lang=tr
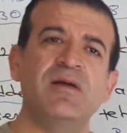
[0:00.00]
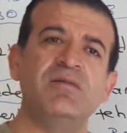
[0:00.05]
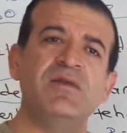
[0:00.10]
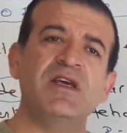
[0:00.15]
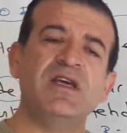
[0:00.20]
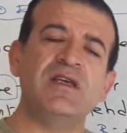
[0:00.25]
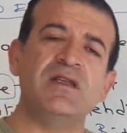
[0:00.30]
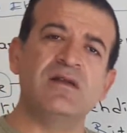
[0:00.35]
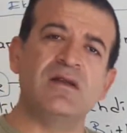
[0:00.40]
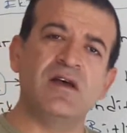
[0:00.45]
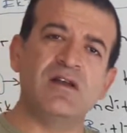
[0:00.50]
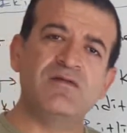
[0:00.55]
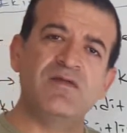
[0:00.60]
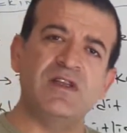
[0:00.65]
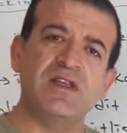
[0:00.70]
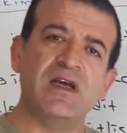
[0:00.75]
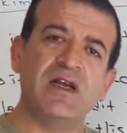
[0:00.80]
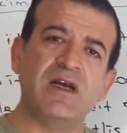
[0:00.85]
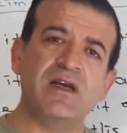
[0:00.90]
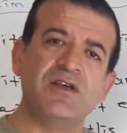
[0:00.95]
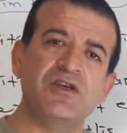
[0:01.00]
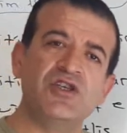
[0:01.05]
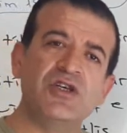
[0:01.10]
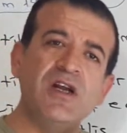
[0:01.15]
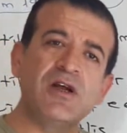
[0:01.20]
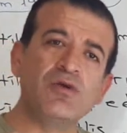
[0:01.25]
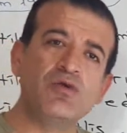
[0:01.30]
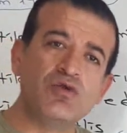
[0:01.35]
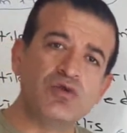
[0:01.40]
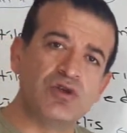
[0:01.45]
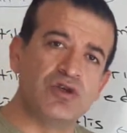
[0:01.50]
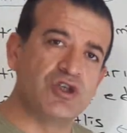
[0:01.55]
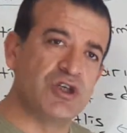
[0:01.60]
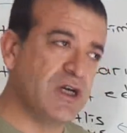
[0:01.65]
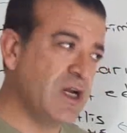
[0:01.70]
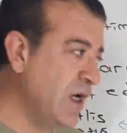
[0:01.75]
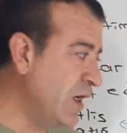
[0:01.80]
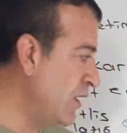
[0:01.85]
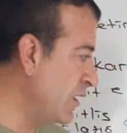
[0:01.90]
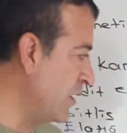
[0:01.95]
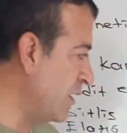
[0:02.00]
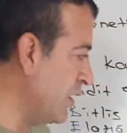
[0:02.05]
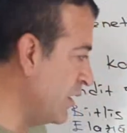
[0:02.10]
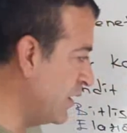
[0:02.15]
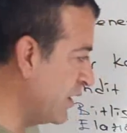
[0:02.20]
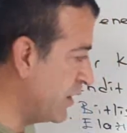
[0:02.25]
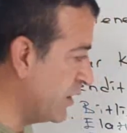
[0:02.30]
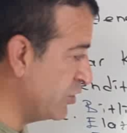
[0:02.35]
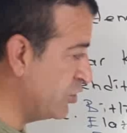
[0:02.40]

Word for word: hem de İttihat ve Terakkiciler yurt dışına e,